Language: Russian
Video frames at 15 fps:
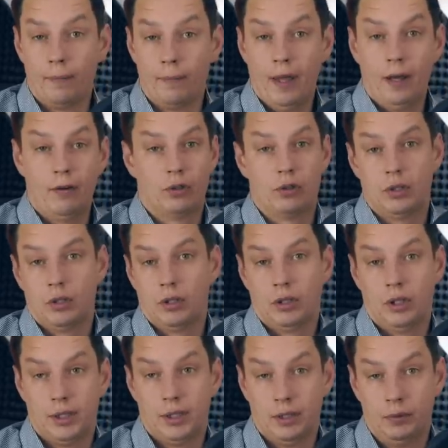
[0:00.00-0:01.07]
Да, вот э,
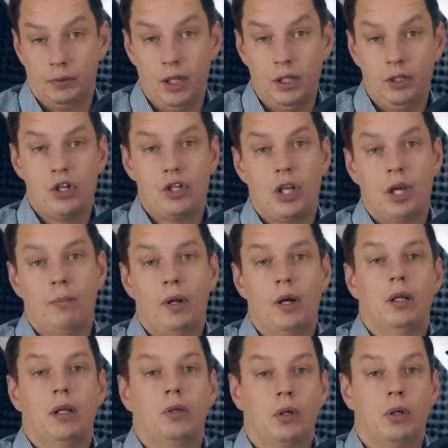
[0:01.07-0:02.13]
это теоретический аппарат,
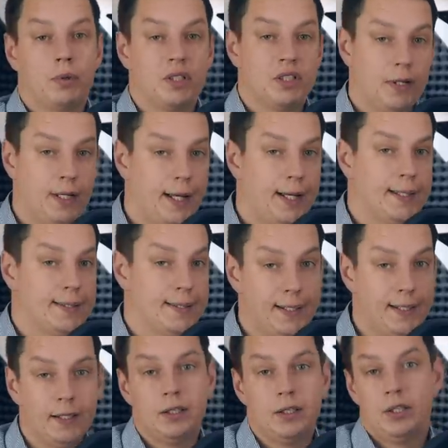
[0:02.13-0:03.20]
который позволяет
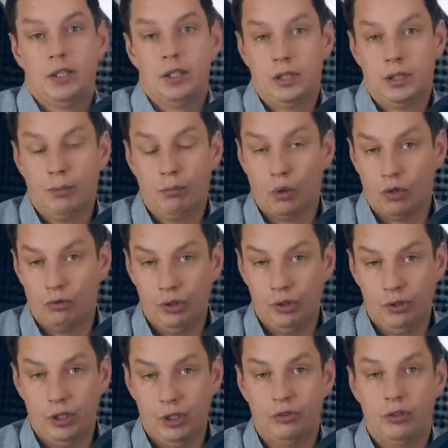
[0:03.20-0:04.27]
сделать э, набор
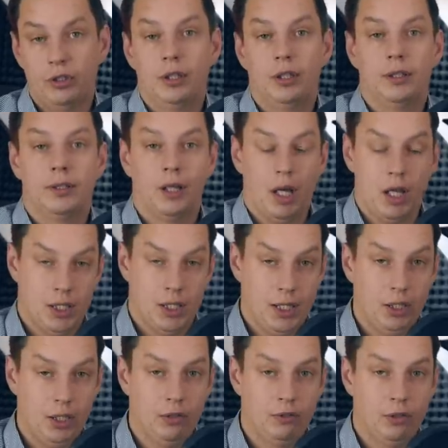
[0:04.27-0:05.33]
выводов доказать
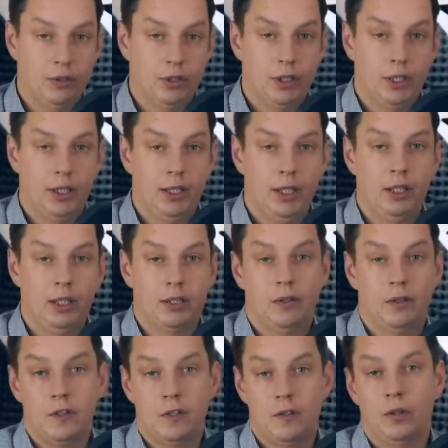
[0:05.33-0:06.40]
эти выводы, и,
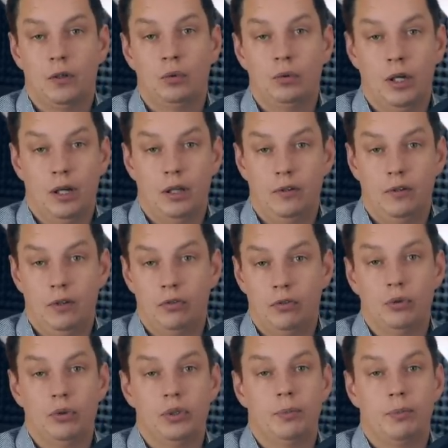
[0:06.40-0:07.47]
соответственно, унарный вид
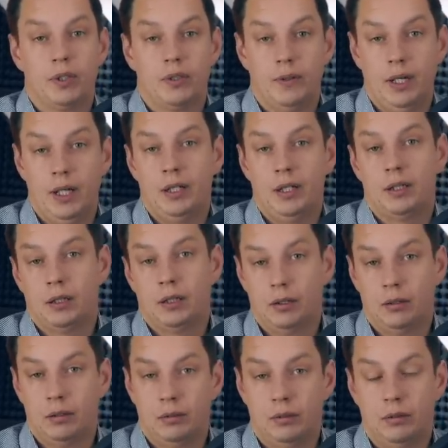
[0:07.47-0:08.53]
функции позволяет э,
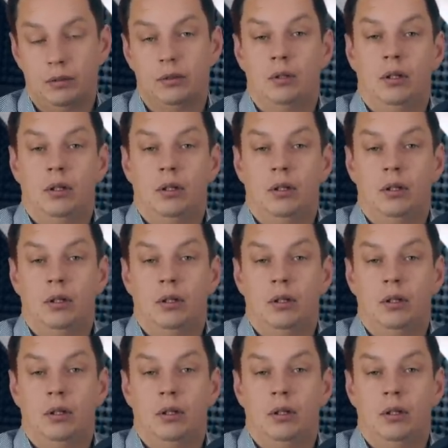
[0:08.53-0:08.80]
э,